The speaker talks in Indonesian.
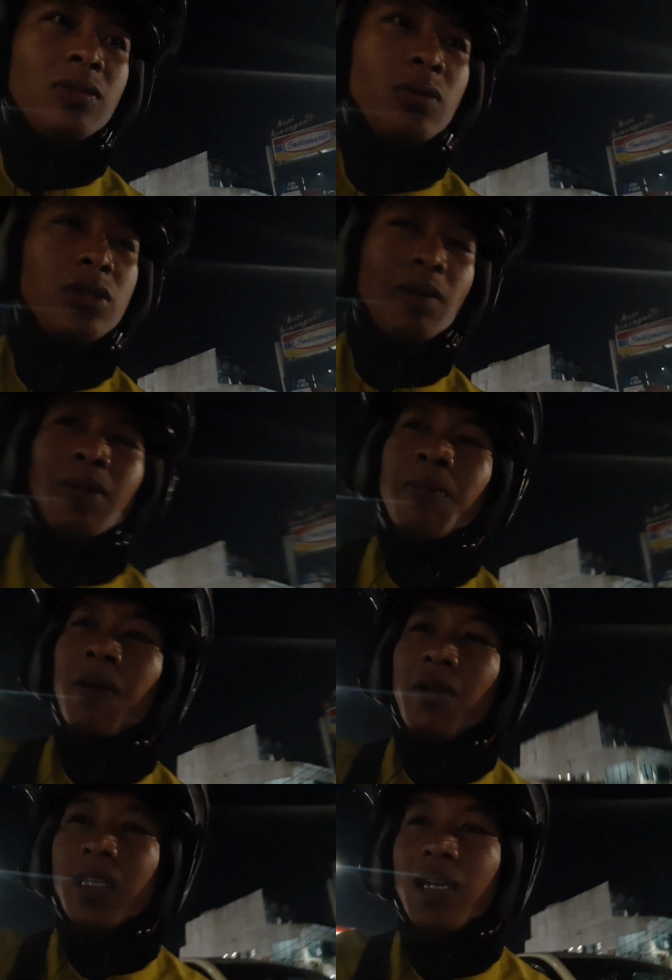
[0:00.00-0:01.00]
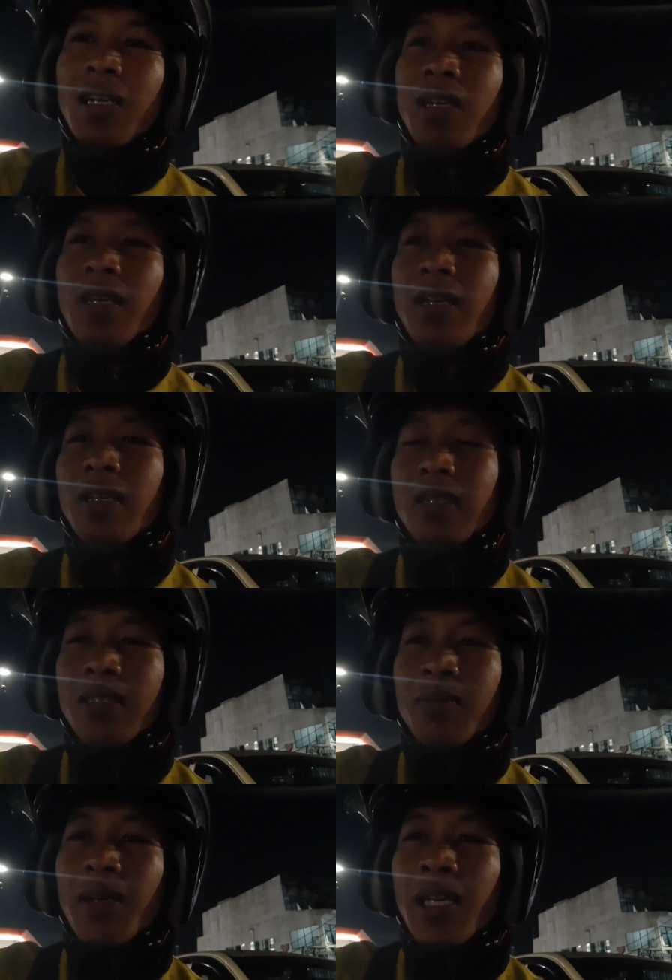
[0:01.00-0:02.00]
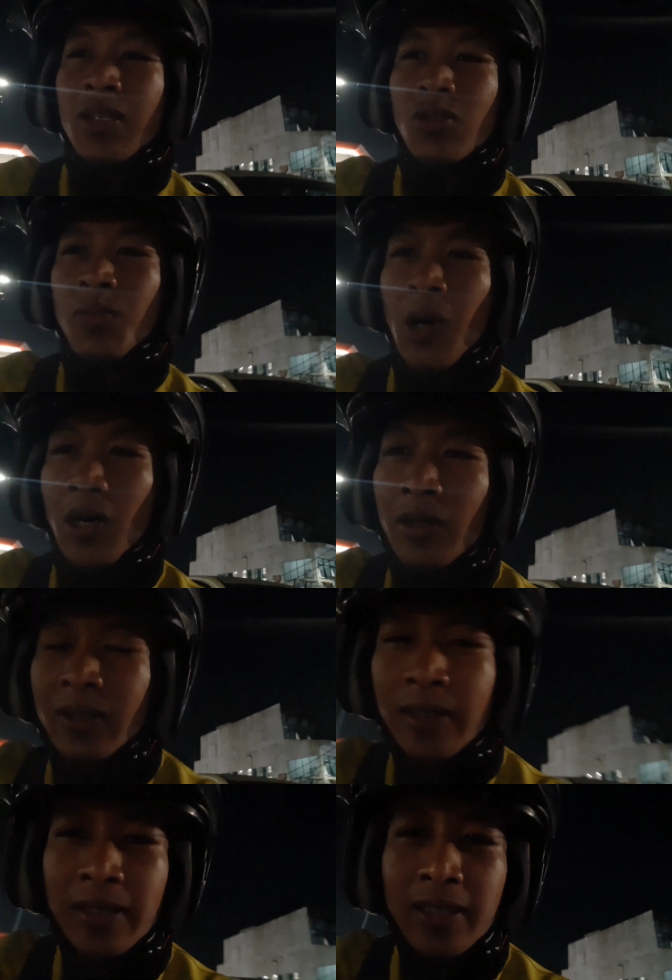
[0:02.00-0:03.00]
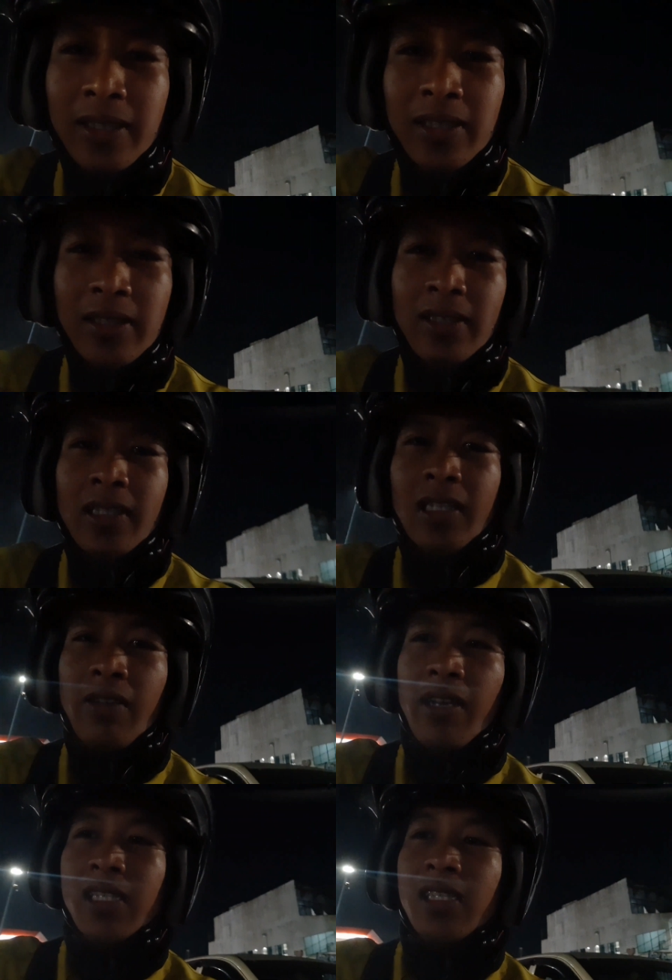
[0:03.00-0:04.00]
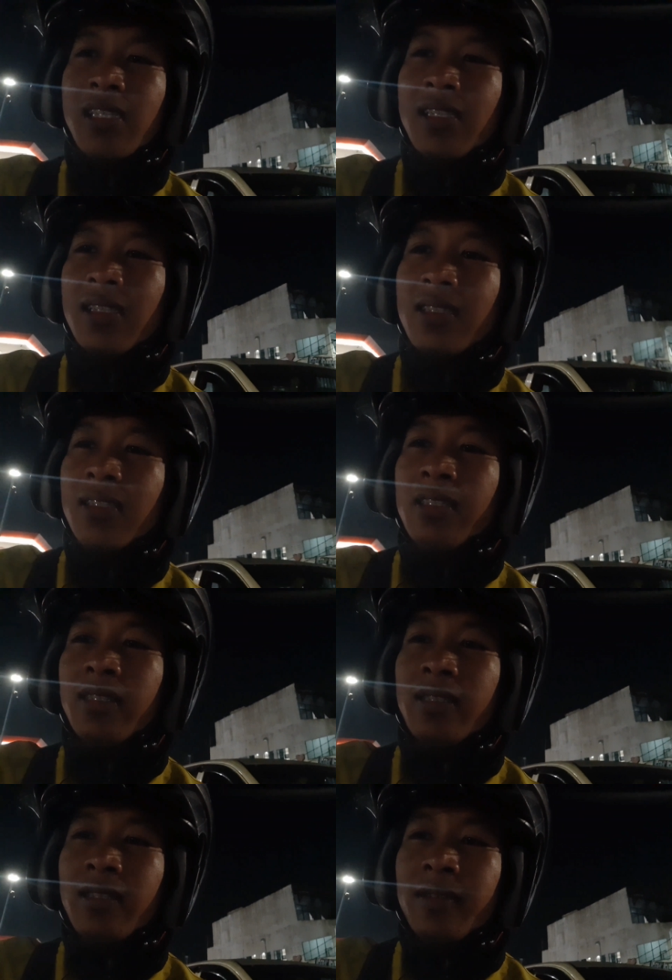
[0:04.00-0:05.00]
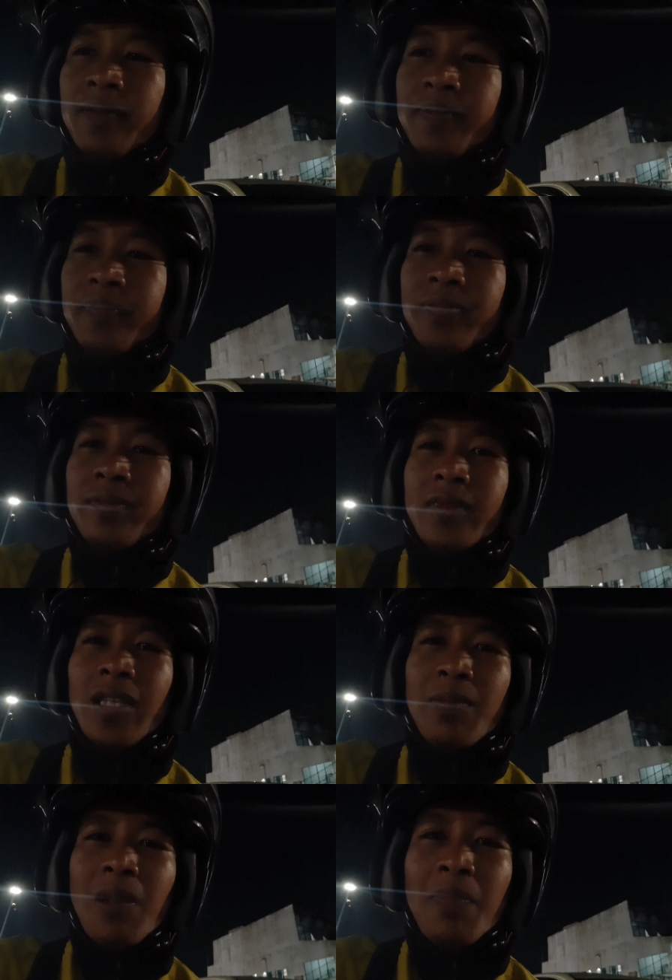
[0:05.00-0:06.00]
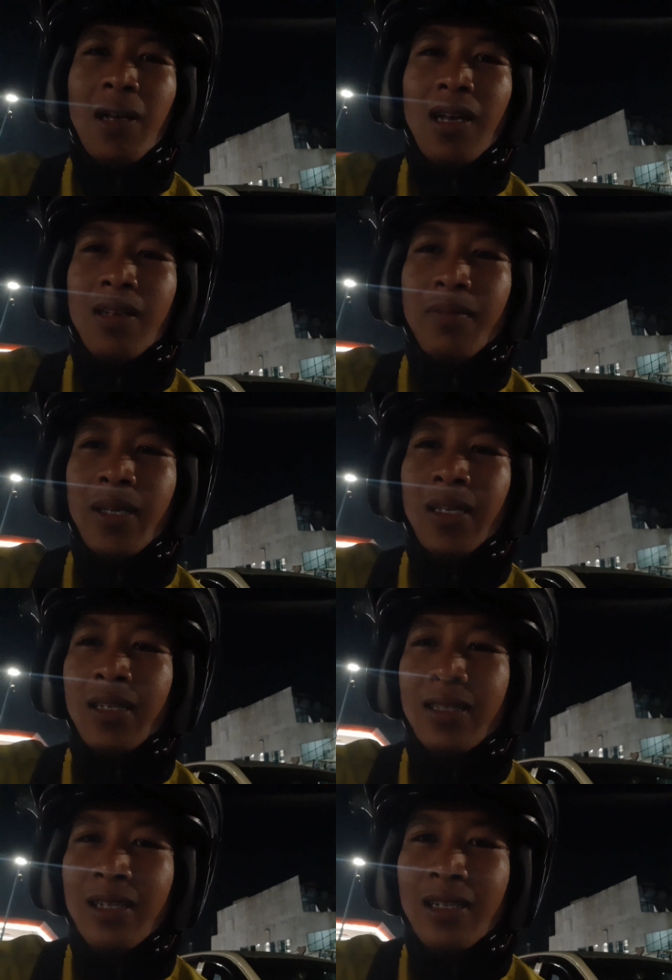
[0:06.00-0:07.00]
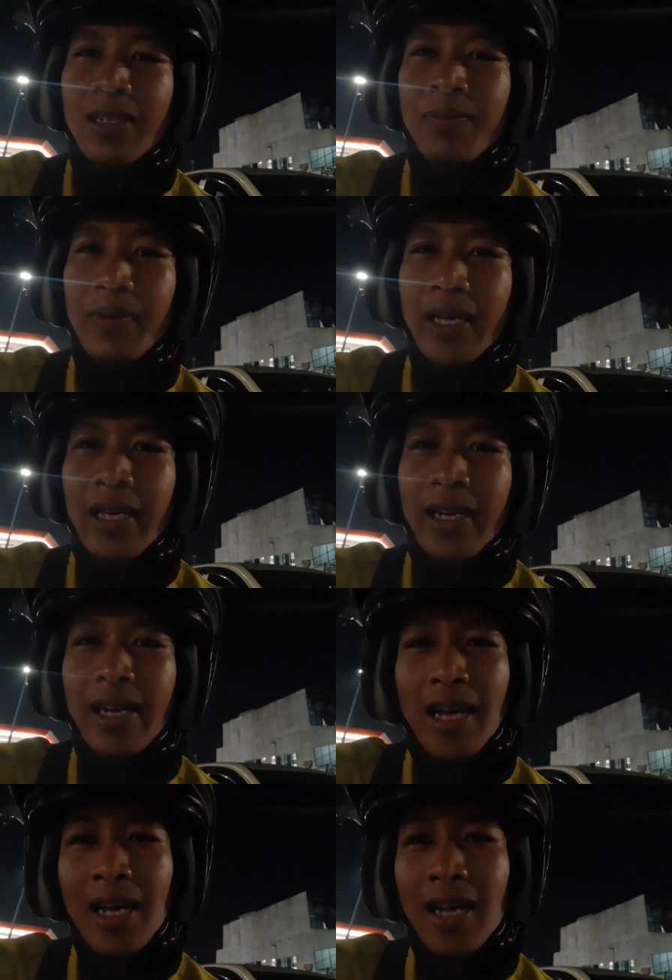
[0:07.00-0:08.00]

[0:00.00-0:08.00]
Uh jam 5 wayahe bayang subuh ya wes tetap ngapak men ke pena